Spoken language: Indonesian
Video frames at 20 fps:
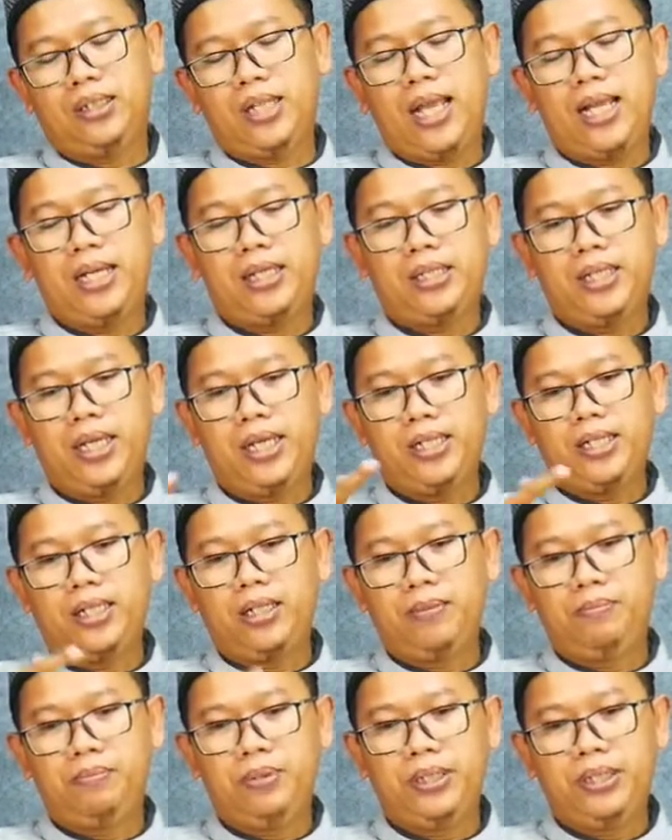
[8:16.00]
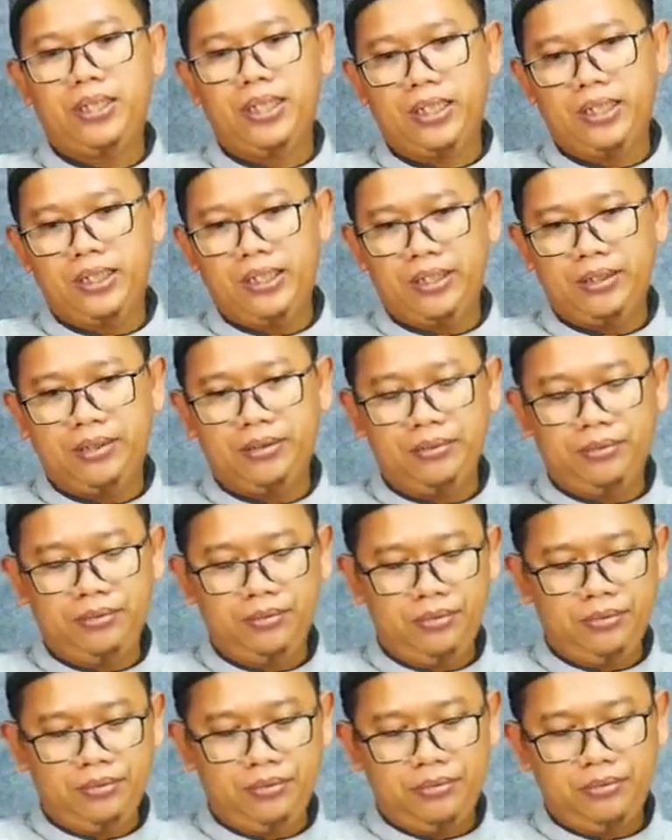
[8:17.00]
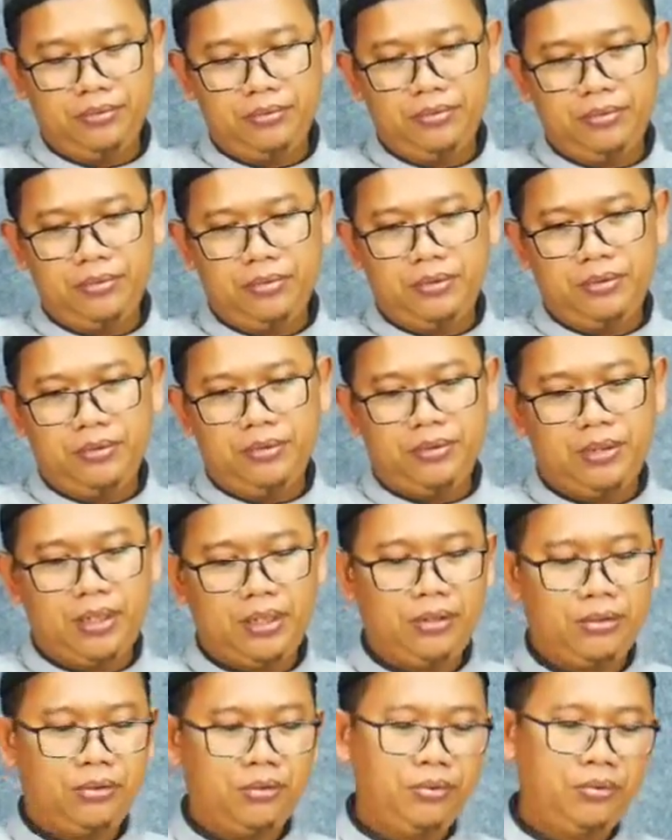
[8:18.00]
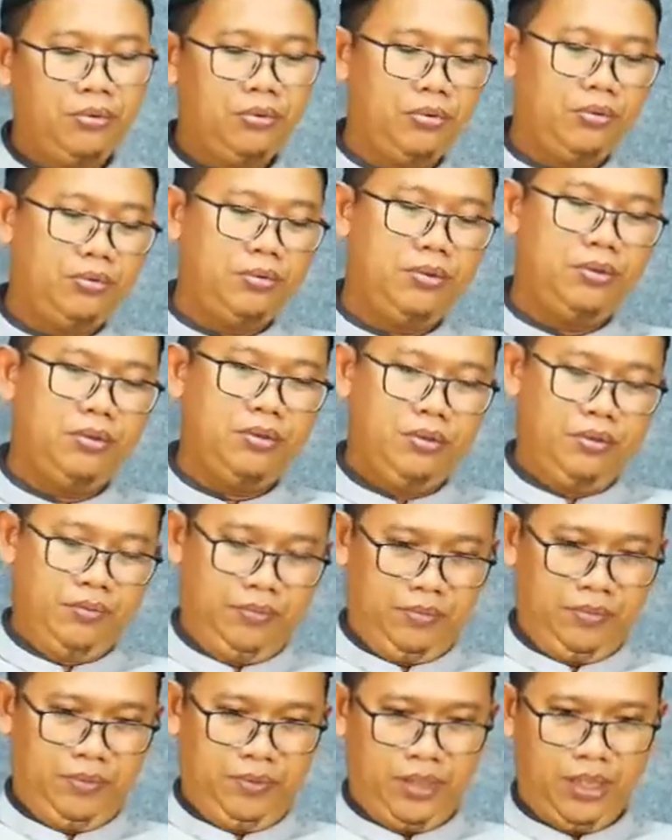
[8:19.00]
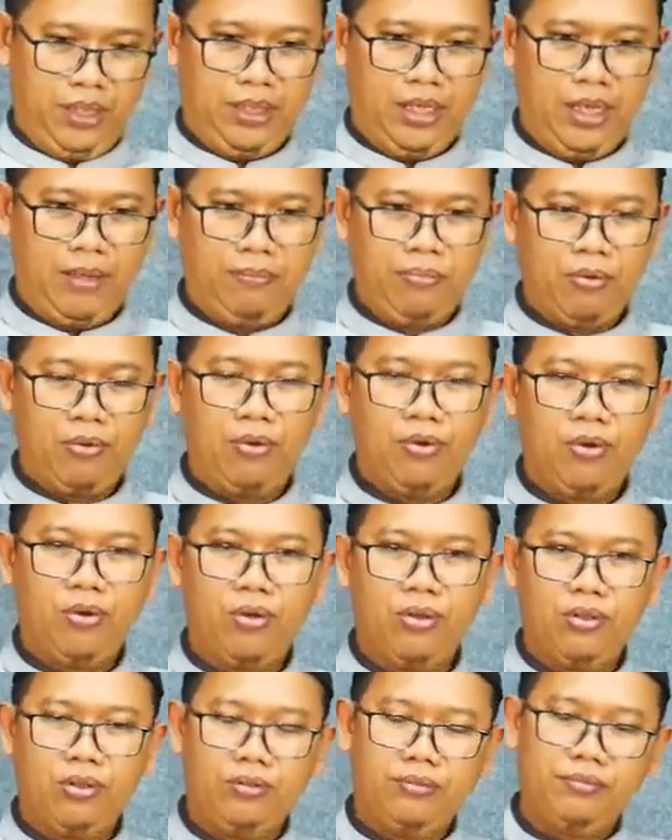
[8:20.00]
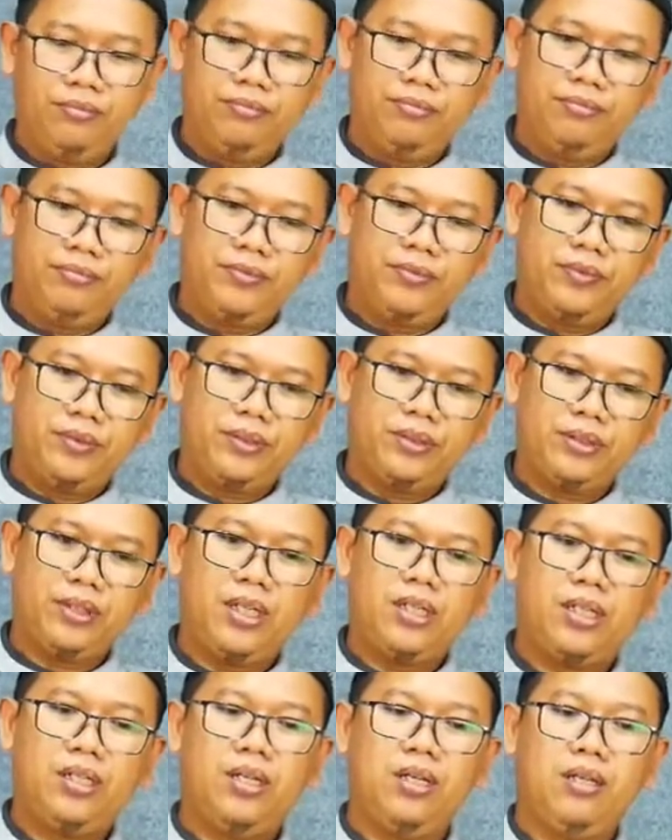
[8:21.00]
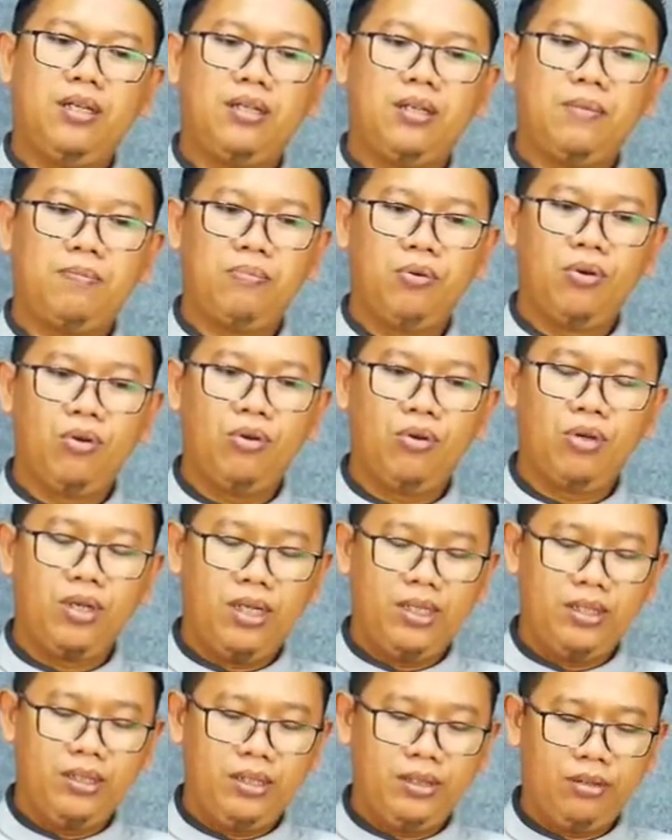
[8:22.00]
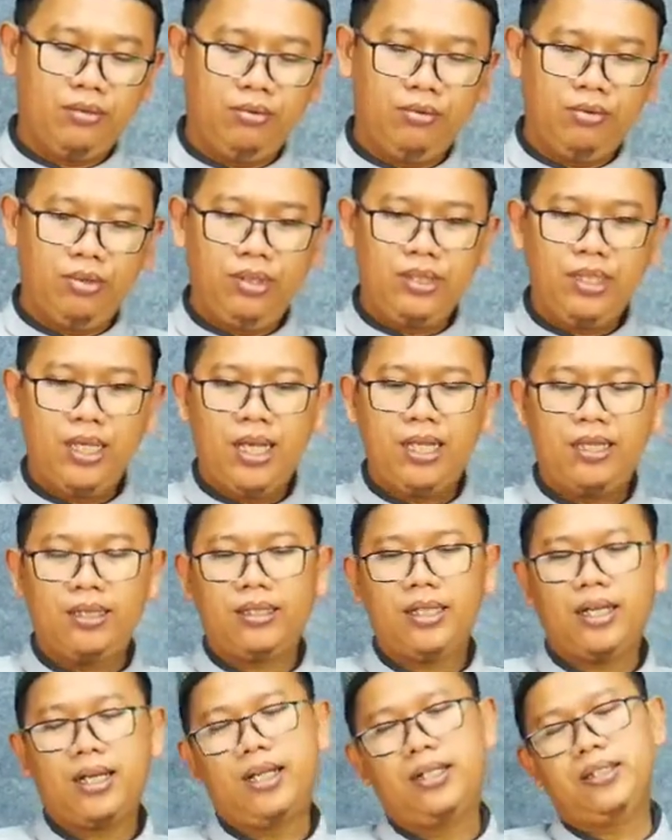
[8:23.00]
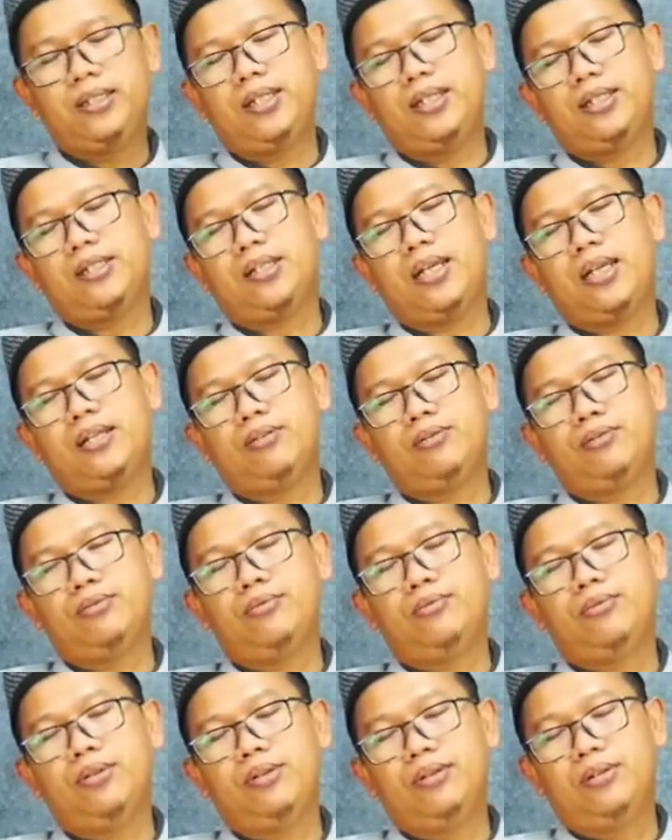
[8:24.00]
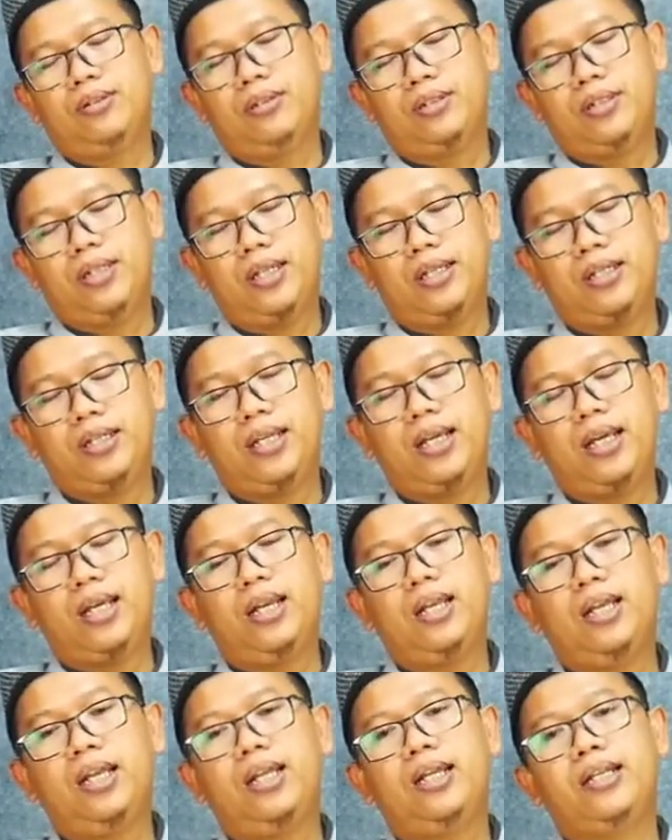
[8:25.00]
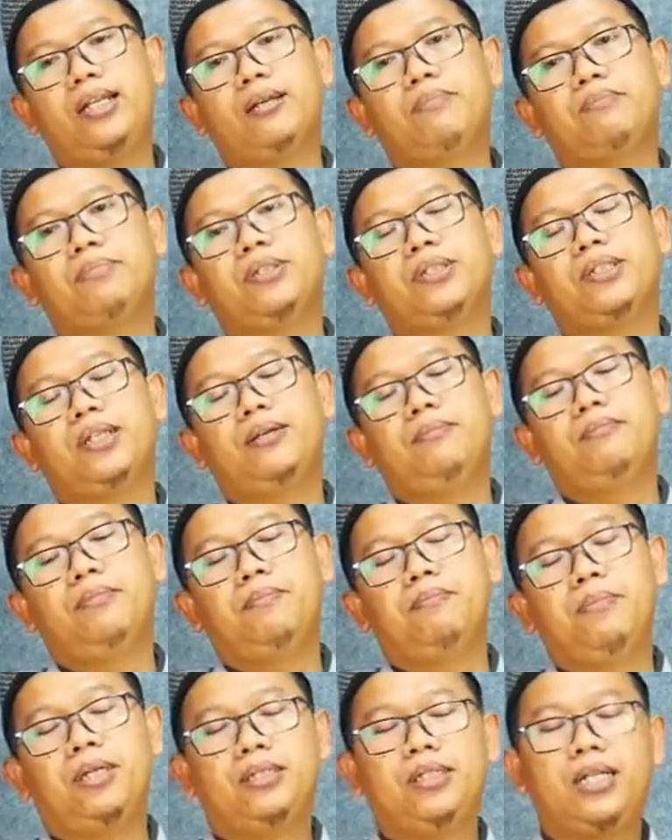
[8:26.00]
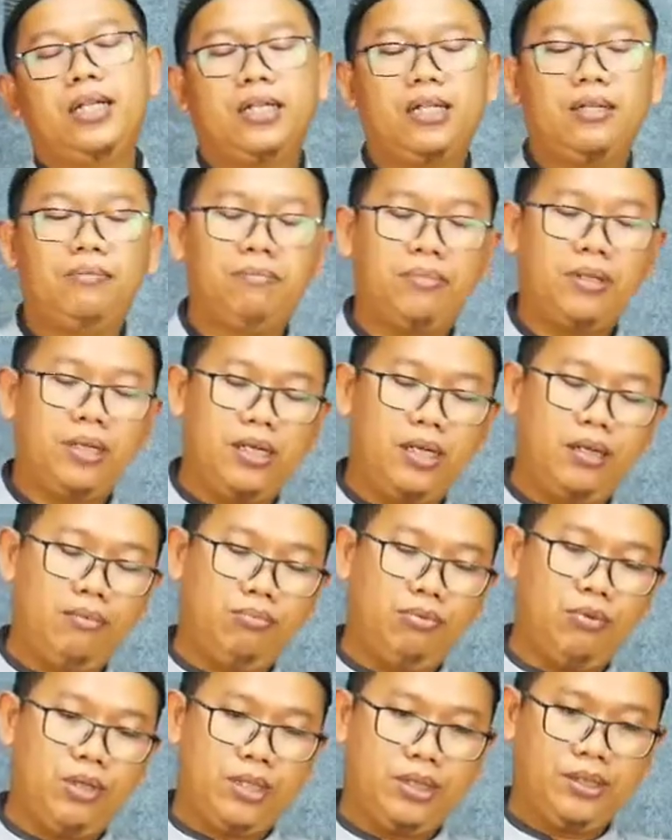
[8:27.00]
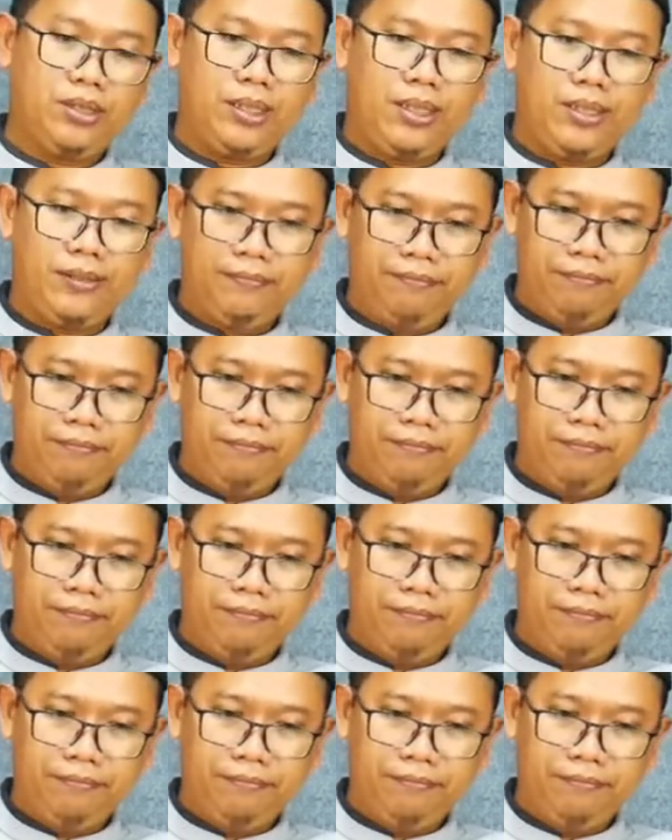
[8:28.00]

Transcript: Ada yang lebih dari itu yaitu tidak bohong karena kebohongan itu diantaranya satu dari hal-hal yang bisa membatalkan pahala puasa.